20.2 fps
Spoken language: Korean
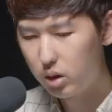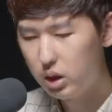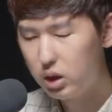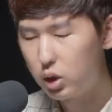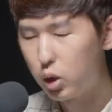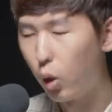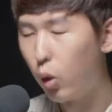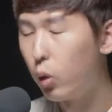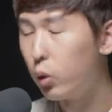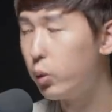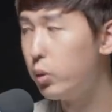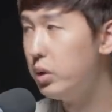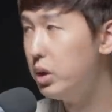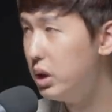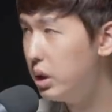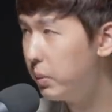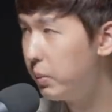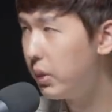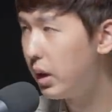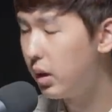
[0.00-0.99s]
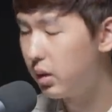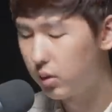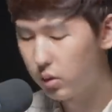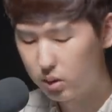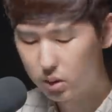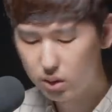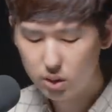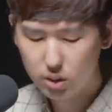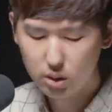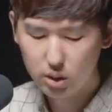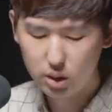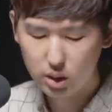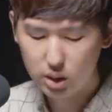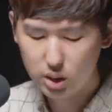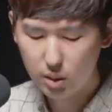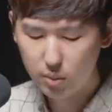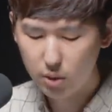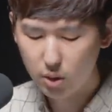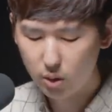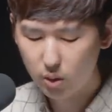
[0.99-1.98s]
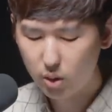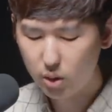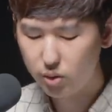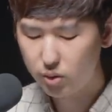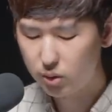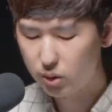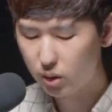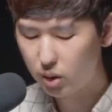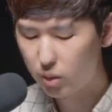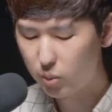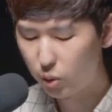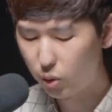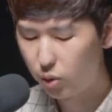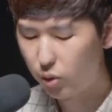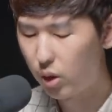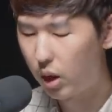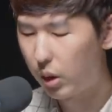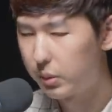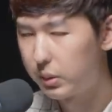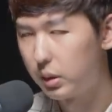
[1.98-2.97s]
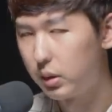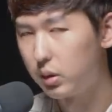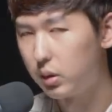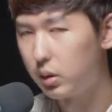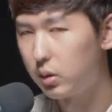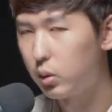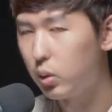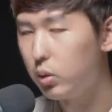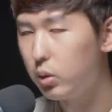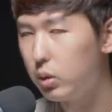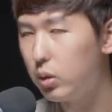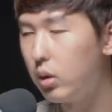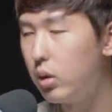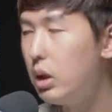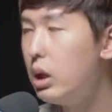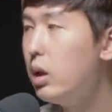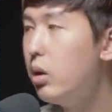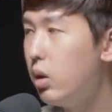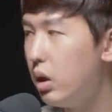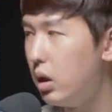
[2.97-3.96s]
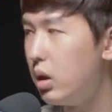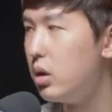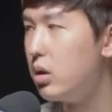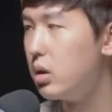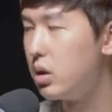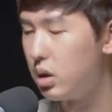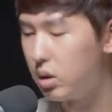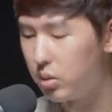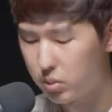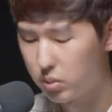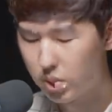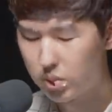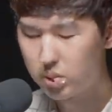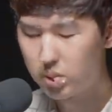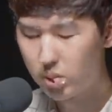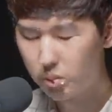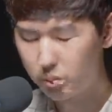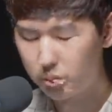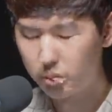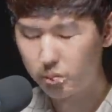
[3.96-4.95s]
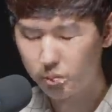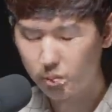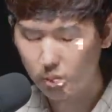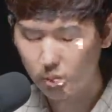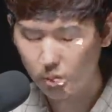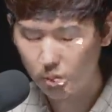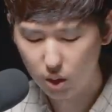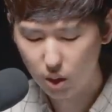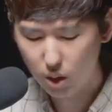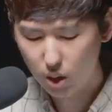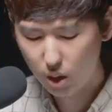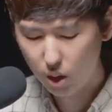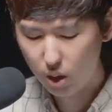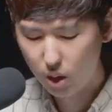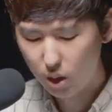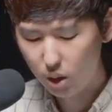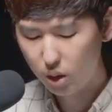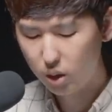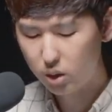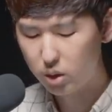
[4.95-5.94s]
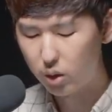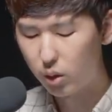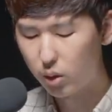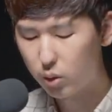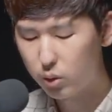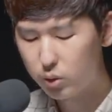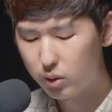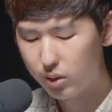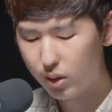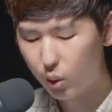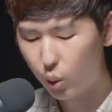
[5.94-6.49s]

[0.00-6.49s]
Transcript: 적어도 20대에서는 이재명과 윤석열 모두를 앞서서 통틀어 1위를 지금 음. 차지하고 있고요. 그 여론조사